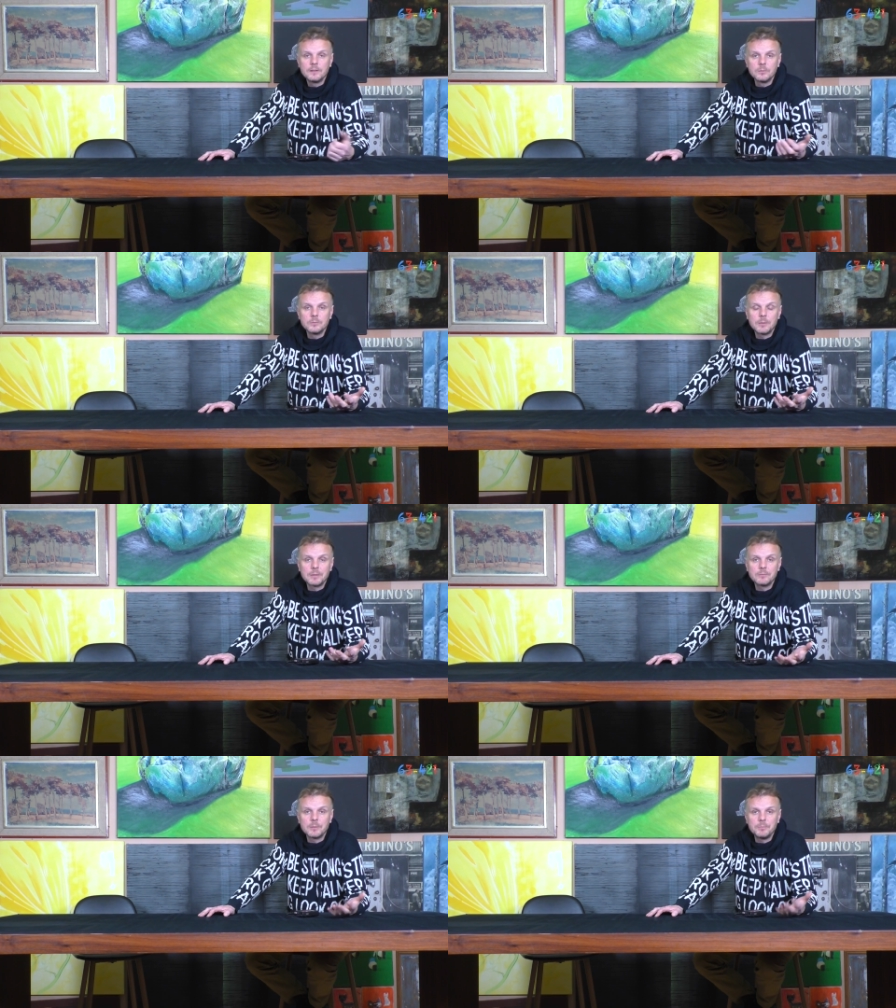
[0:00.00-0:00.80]
To był
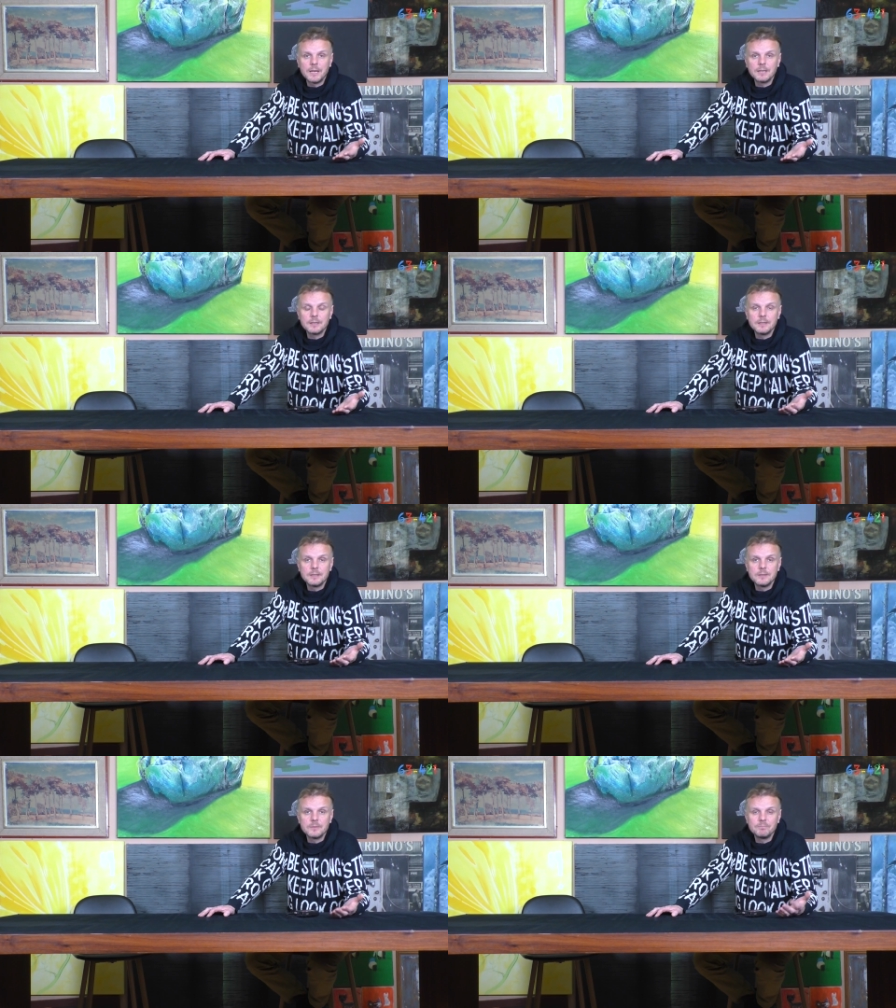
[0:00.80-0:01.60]
naprawdę piękny,
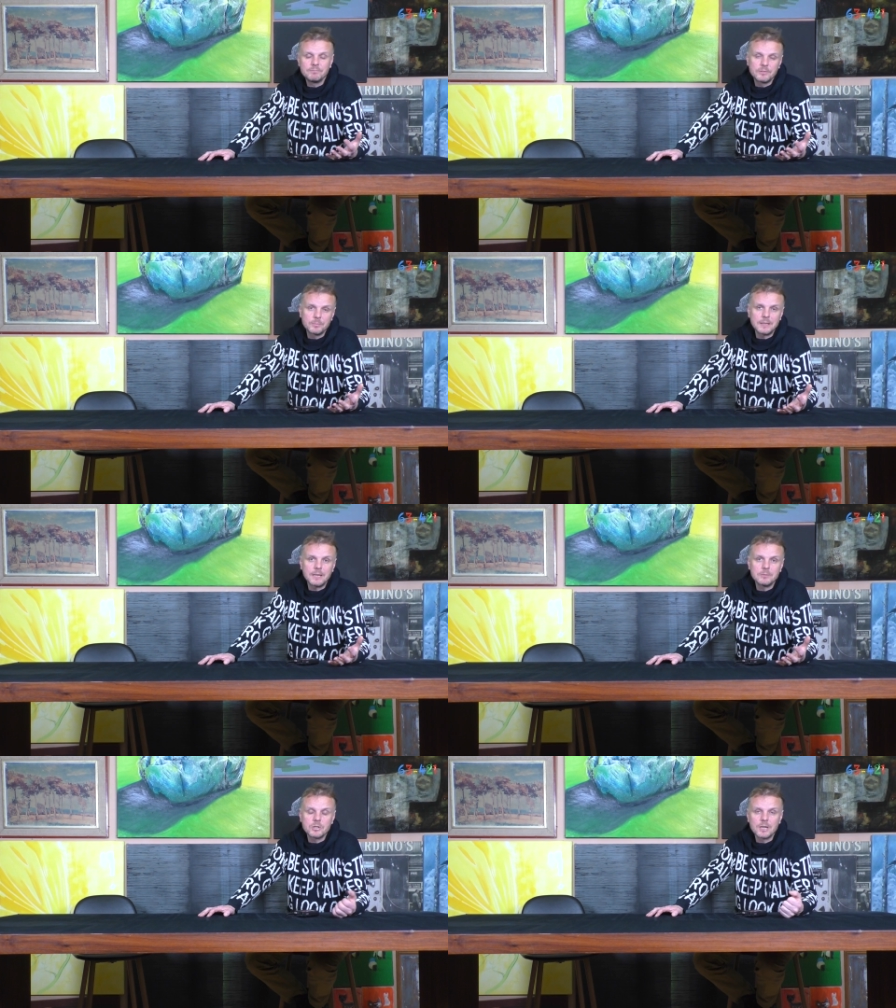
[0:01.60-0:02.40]

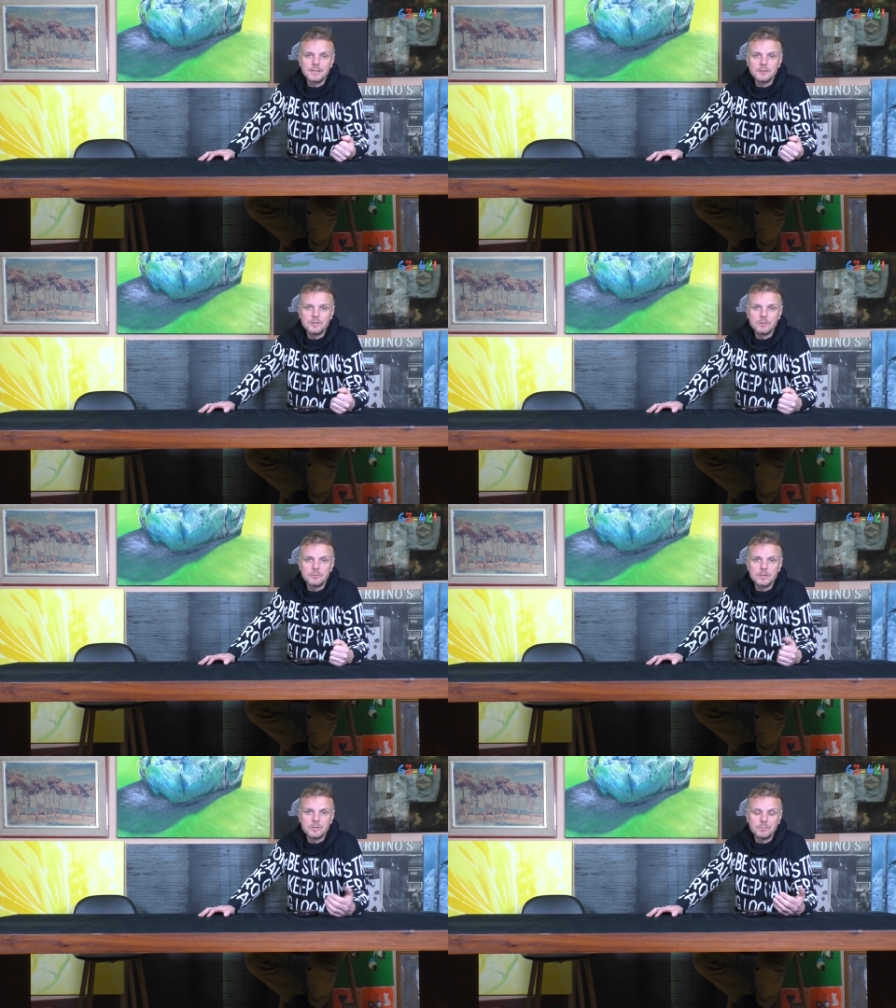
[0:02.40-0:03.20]
wspaniały czas i
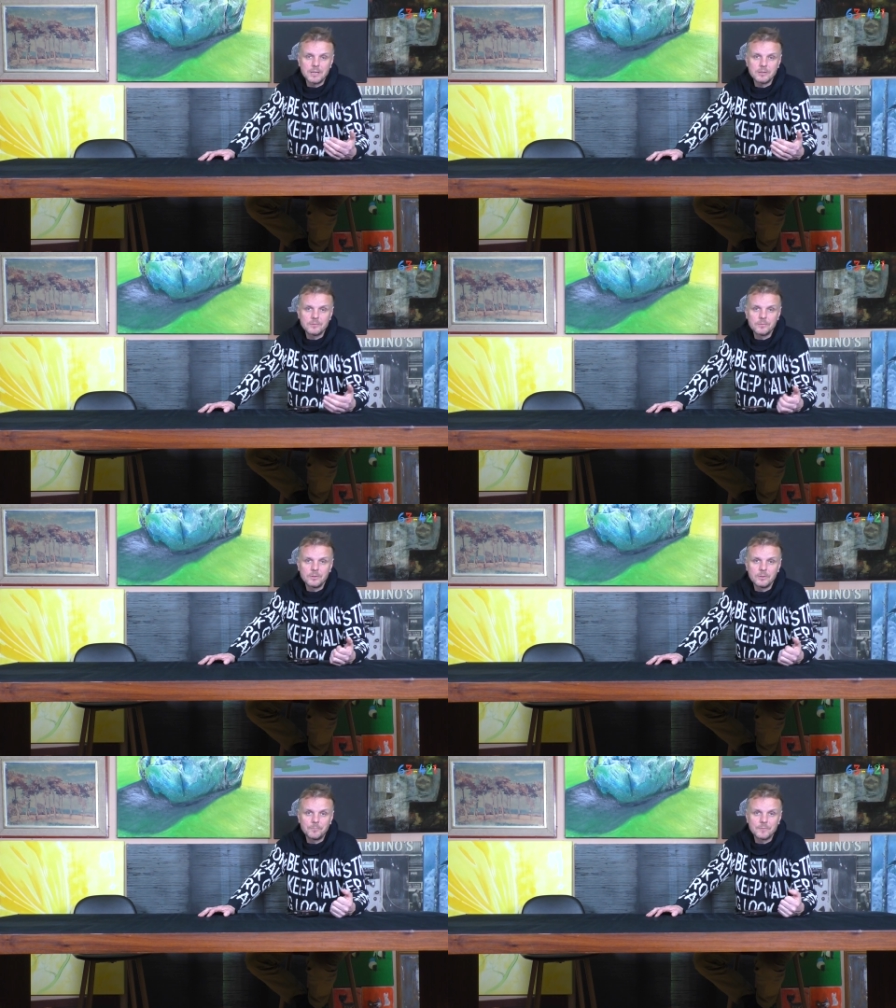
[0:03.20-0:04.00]
dziękuję, że
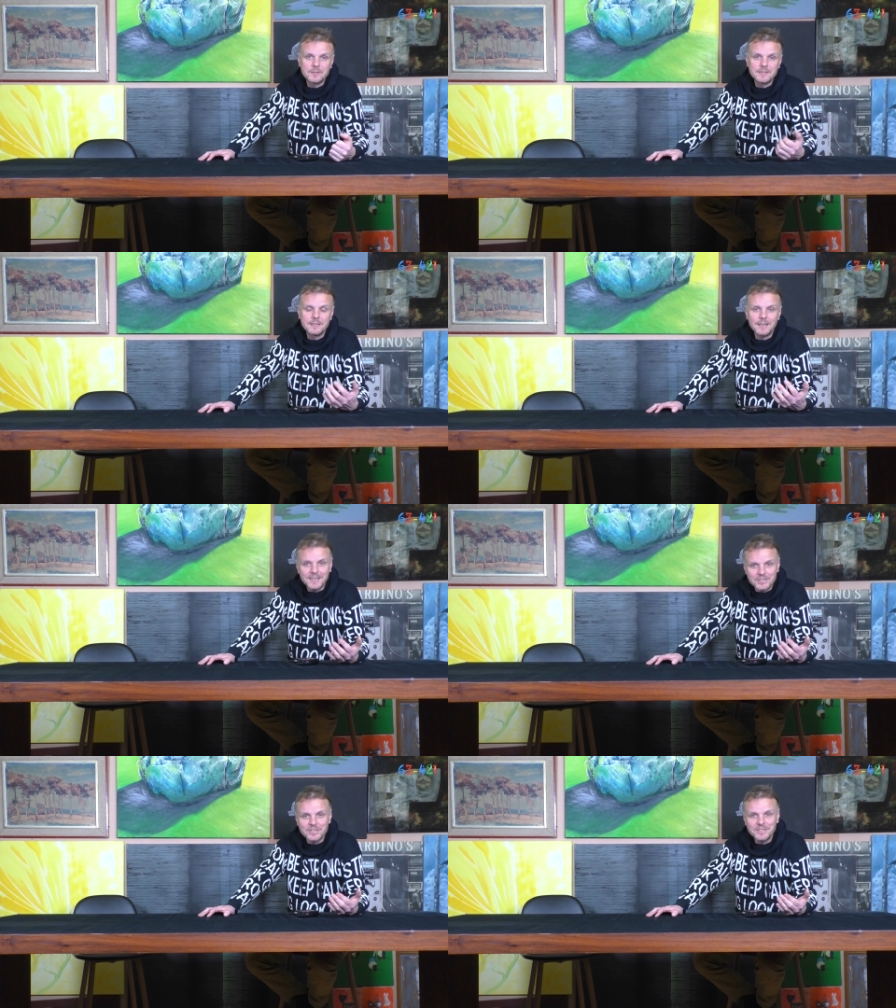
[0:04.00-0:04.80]
Państwo
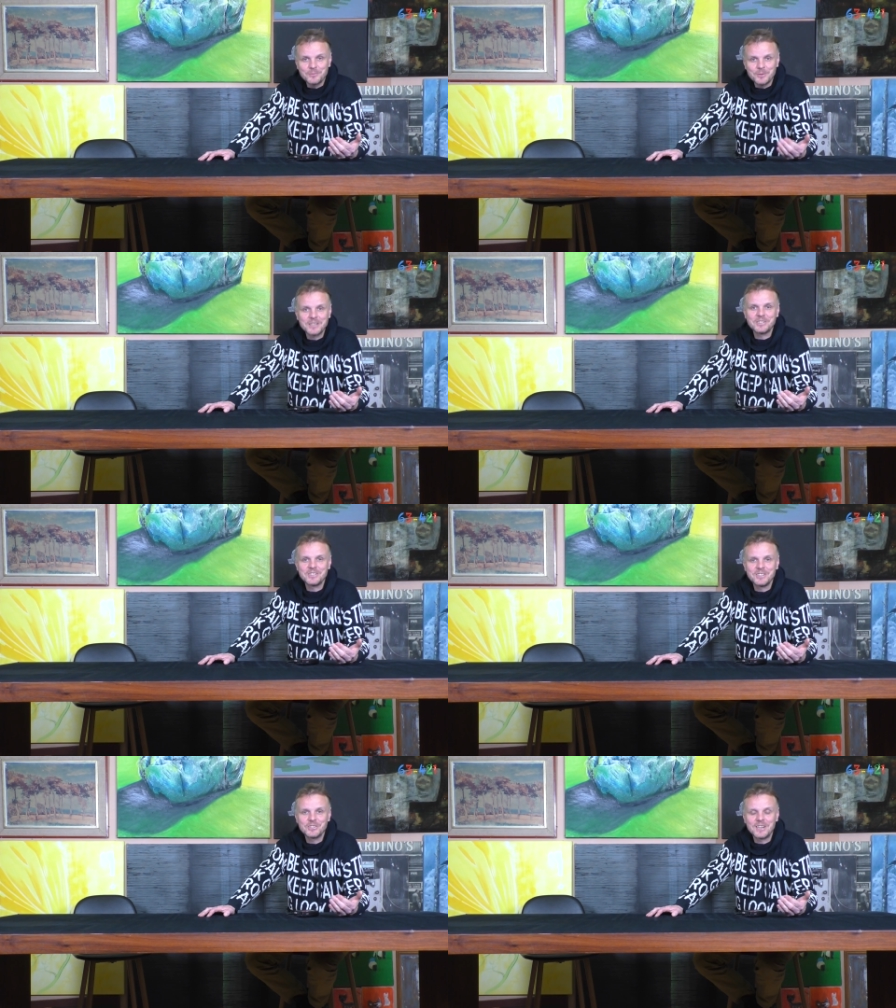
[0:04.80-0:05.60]
znaleźli
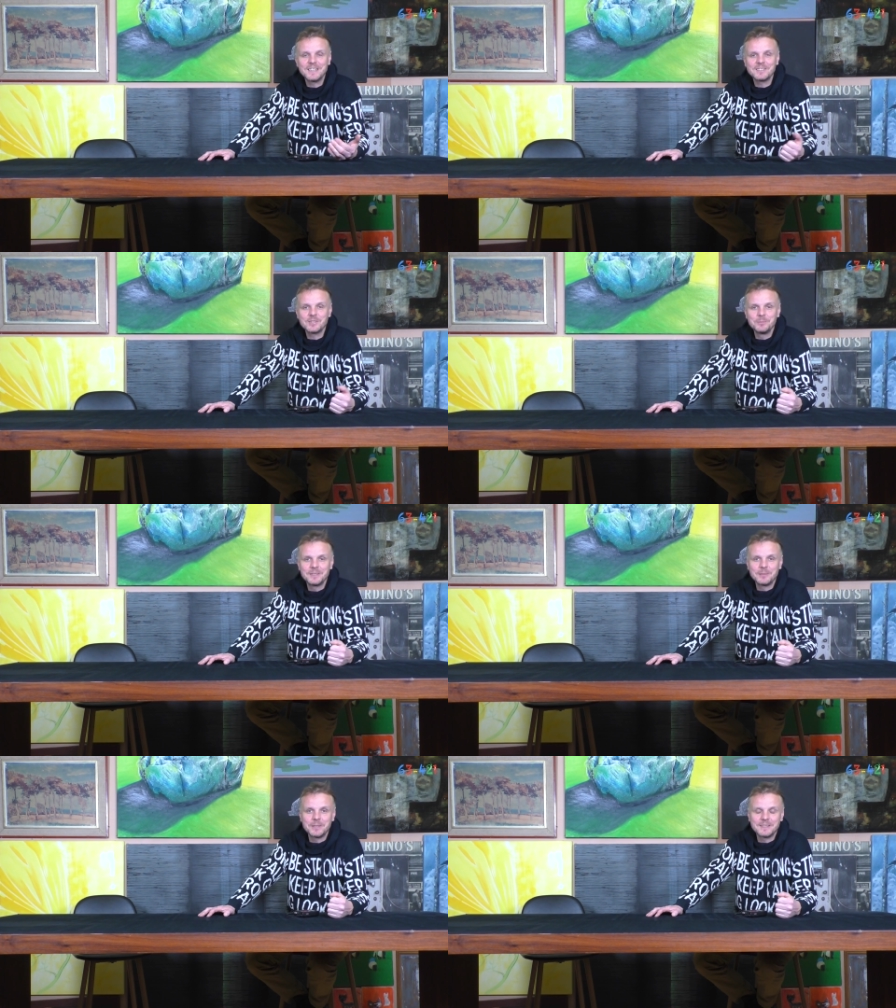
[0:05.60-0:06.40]
właśnie czas,
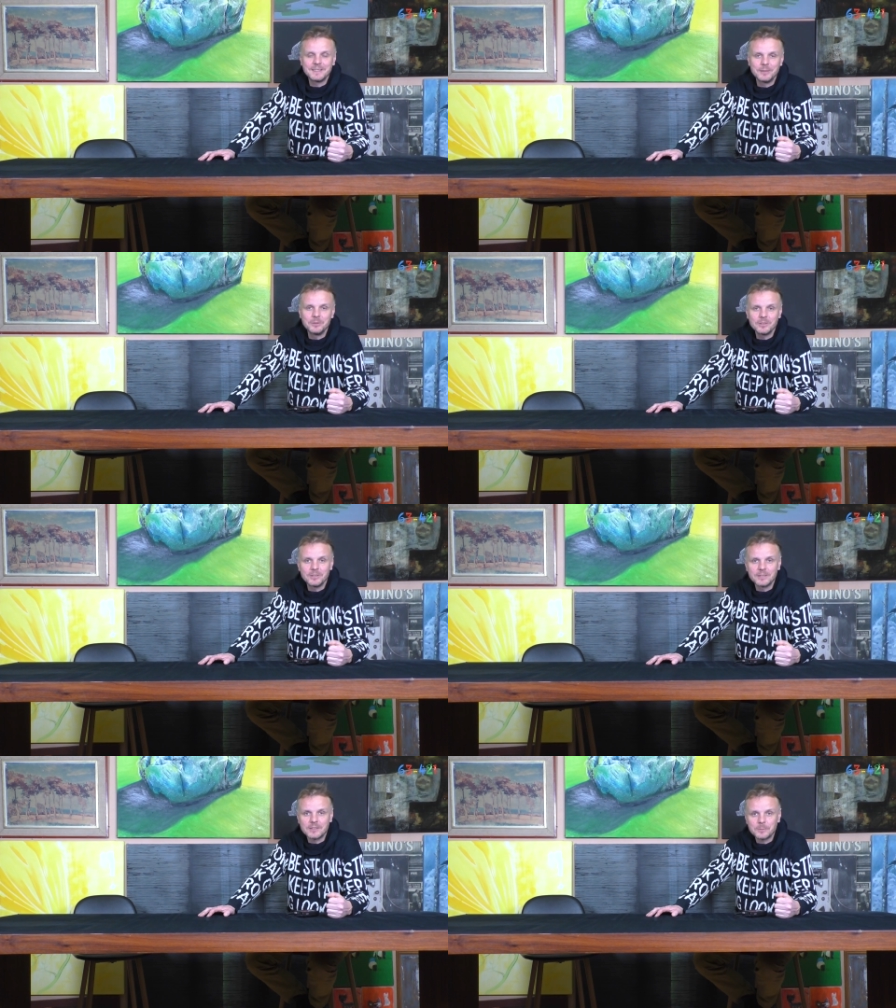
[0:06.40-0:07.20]
żeby te materiały
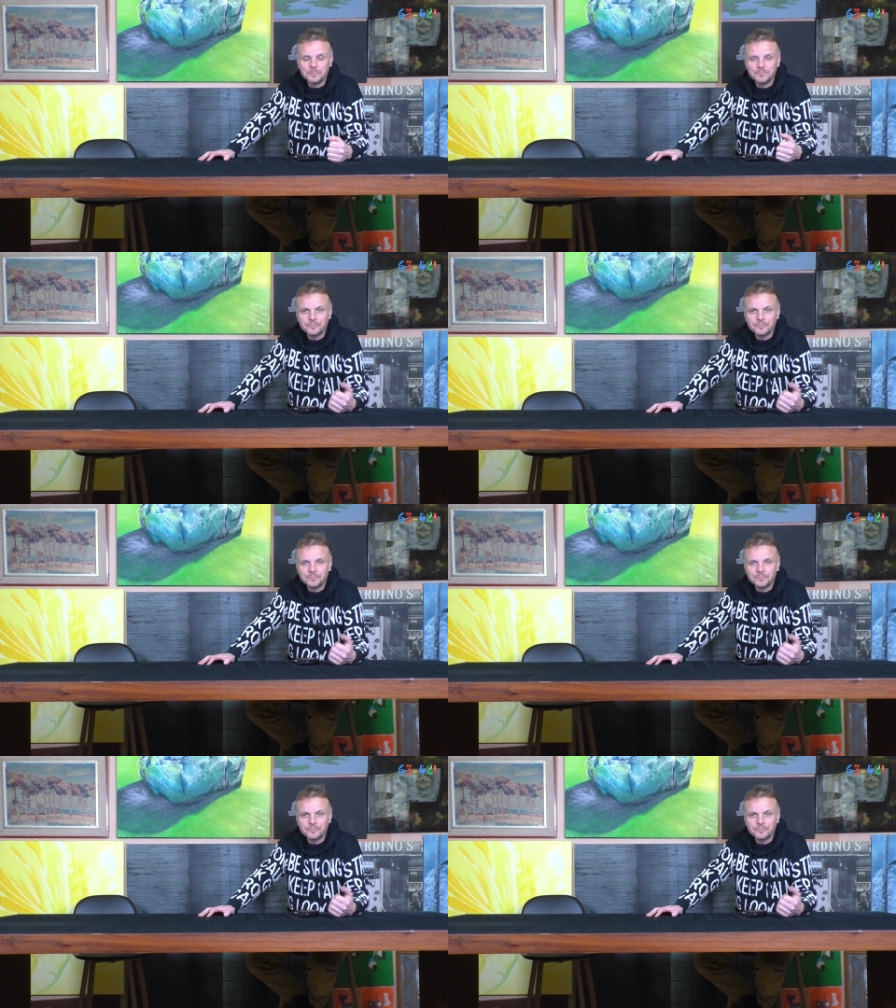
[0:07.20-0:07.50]
oglądać.